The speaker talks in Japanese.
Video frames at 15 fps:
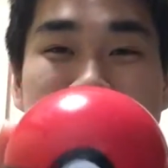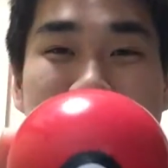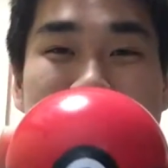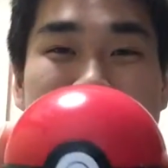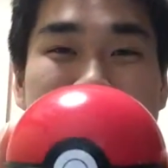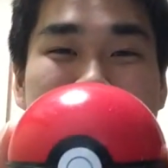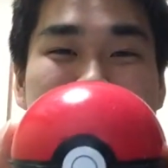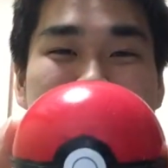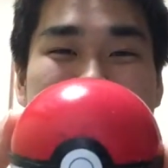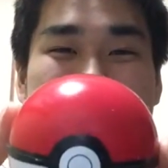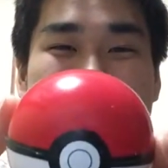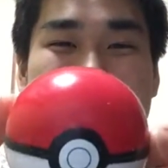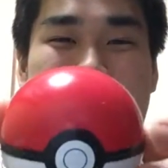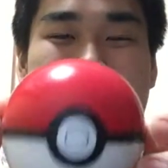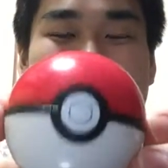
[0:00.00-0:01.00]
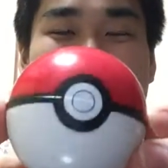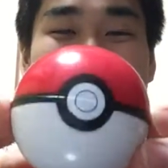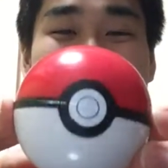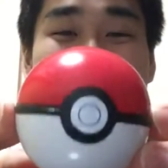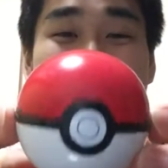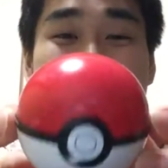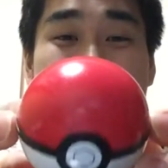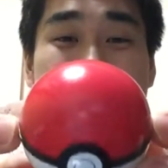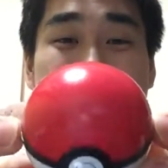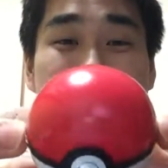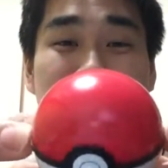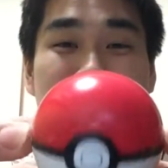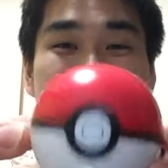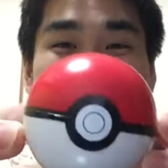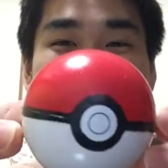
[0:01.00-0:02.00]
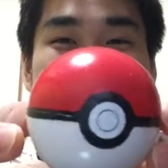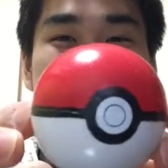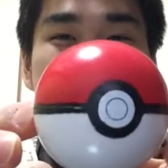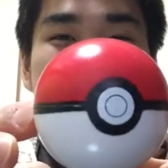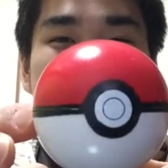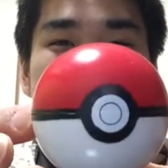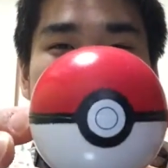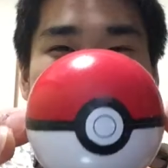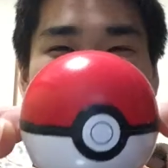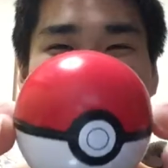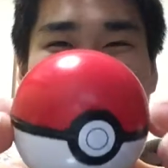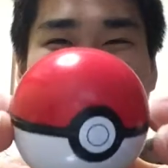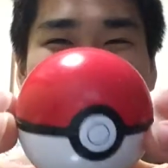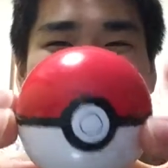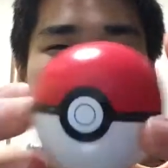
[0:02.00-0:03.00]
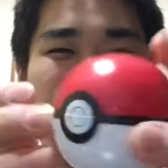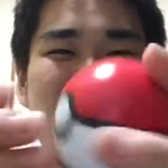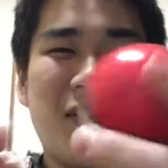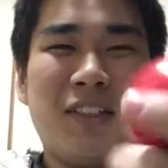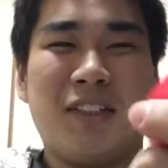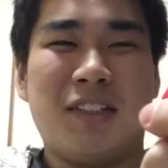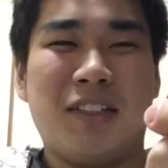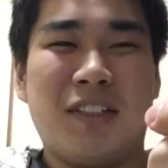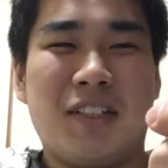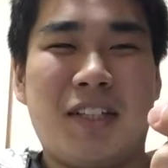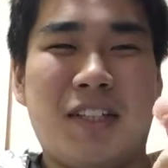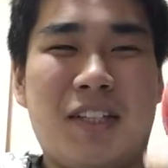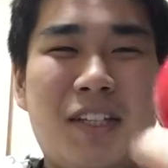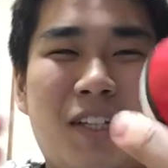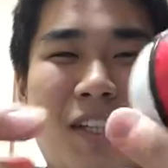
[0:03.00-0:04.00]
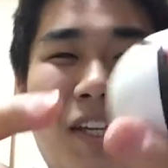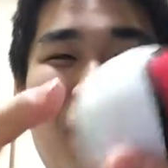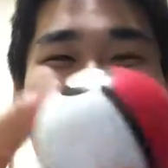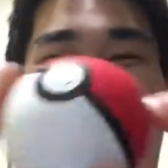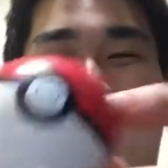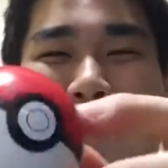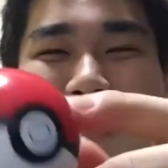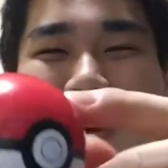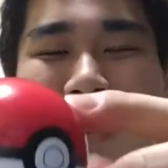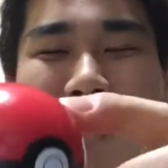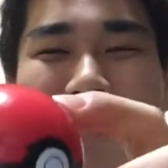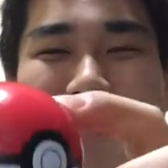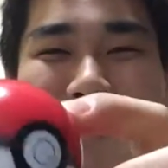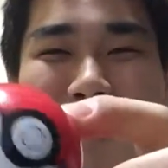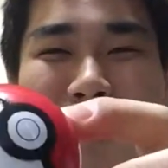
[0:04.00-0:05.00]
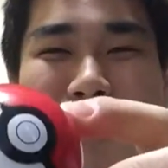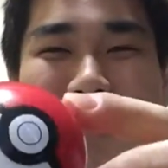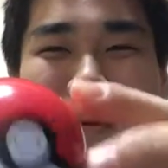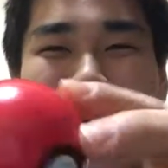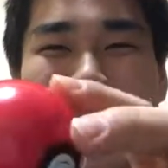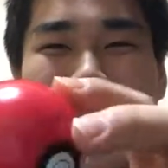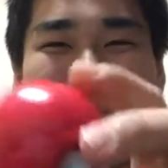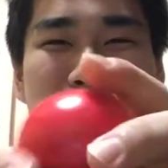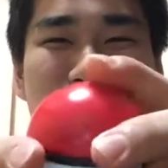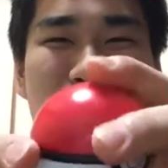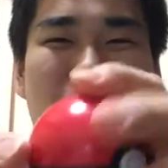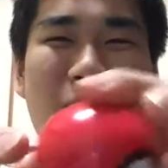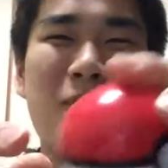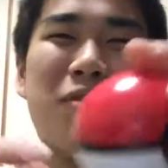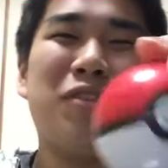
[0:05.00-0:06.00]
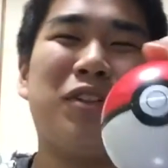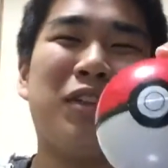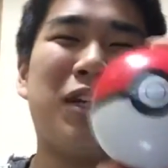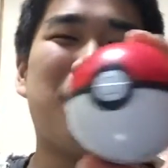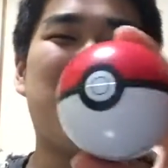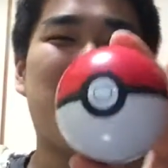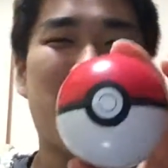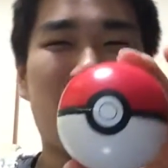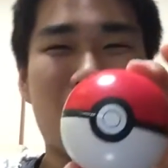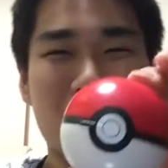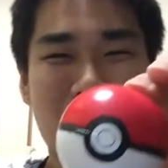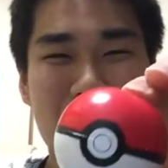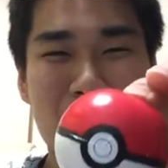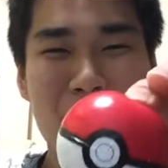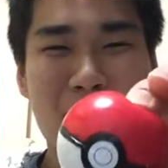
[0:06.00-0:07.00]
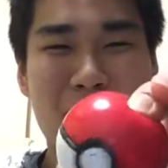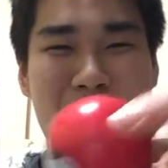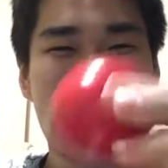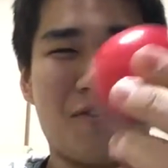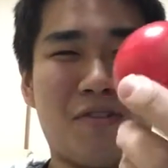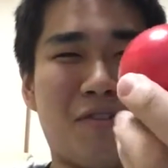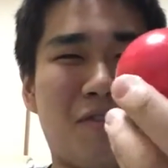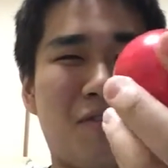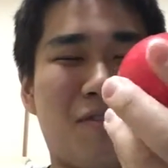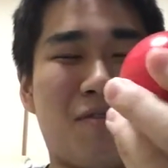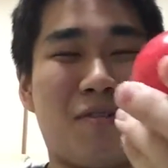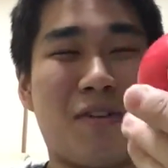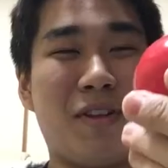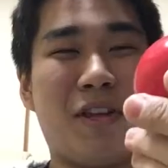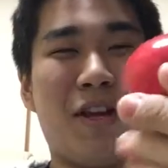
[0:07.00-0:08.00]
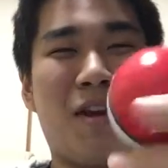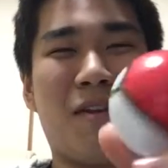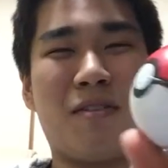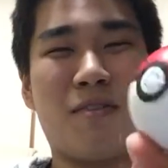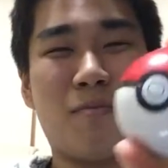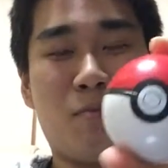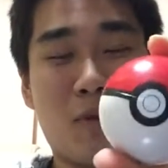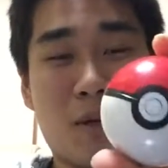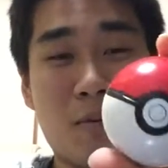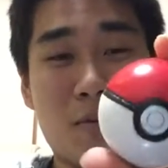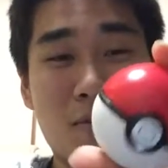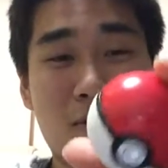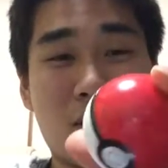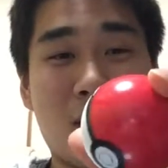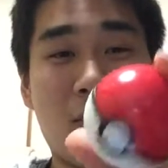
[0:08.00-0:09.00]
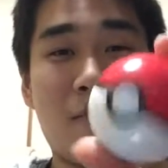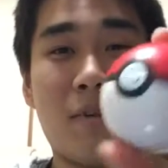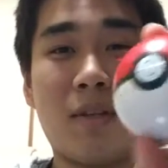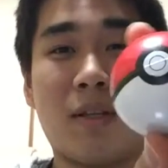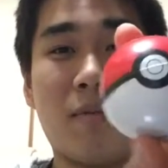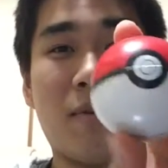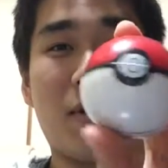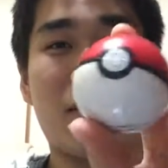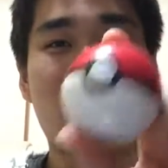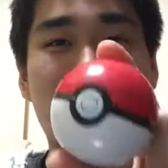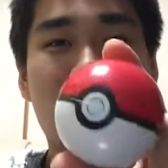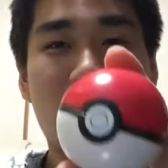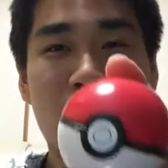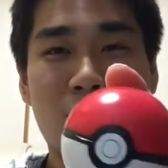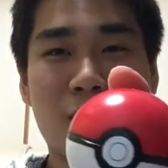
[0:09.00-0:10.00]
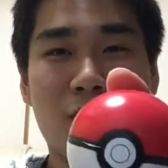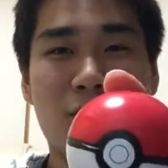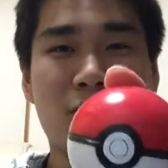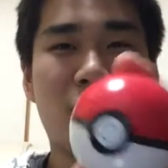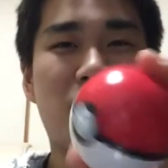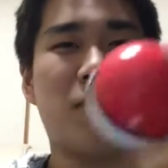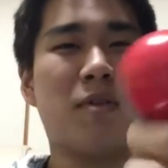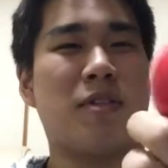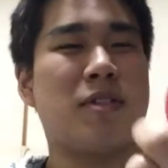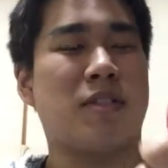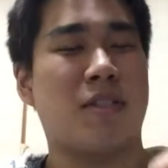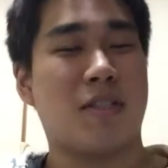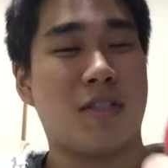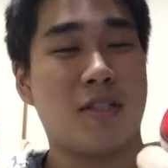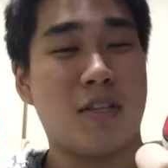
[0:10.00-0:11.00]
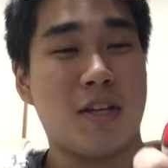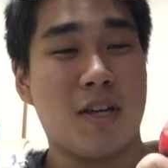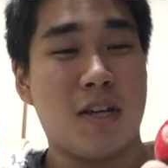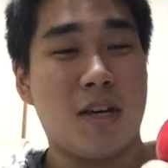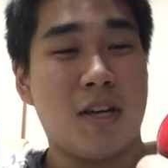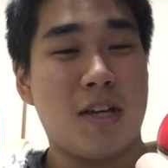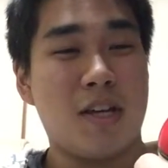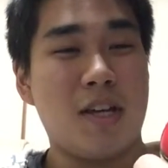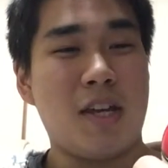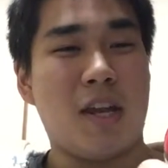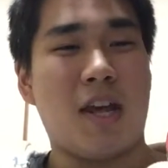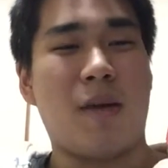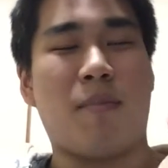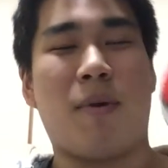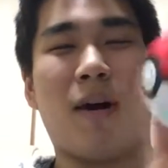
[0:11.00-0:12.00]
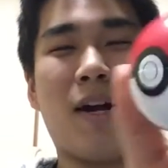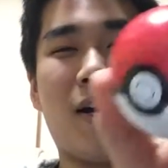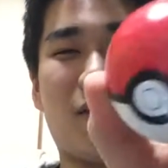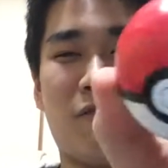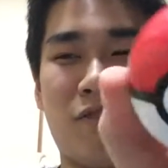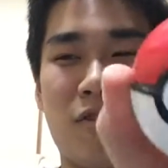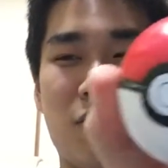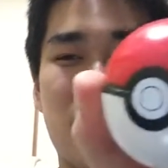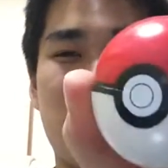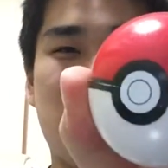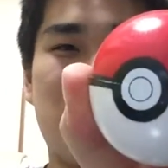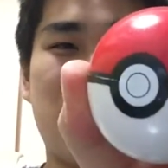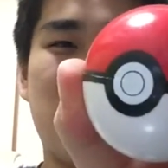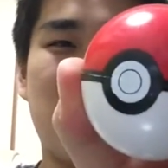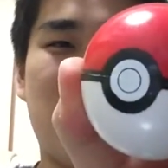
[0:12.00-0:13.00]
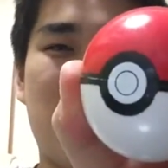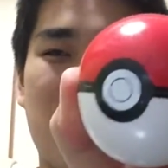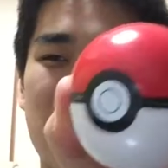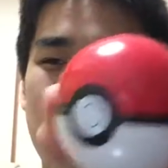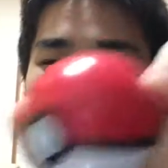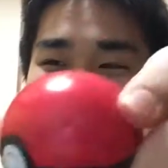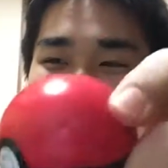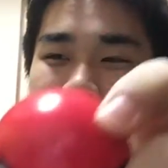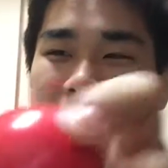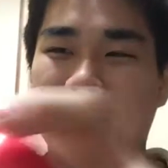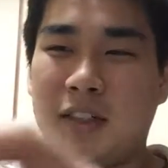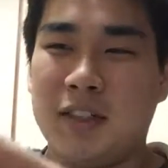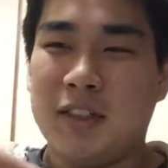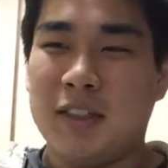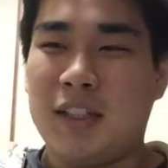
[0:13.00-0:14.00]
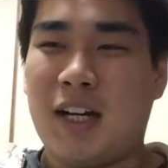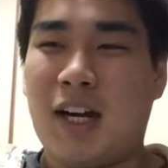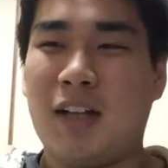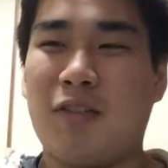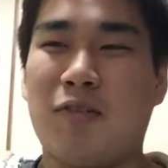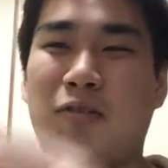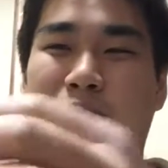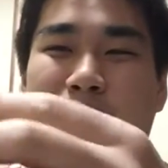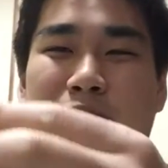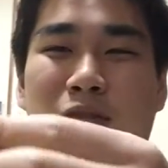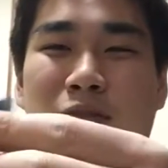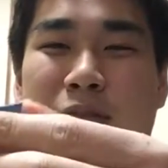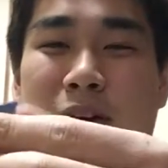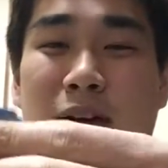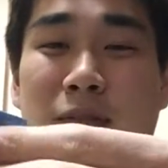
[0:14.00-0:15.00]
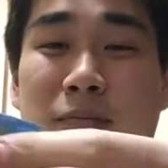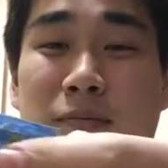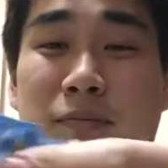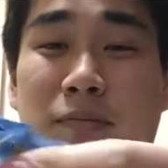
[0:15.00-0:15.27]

はい。今回は普通のモンスターボールでございました。いいね、やっぱ。ポケモンって言ったらやっぱモンスターボールでしょ。これでは、ポケモンを捕まえるために必要なものでございます。いいね、やっぱ赤と白普通ので。あと残るは、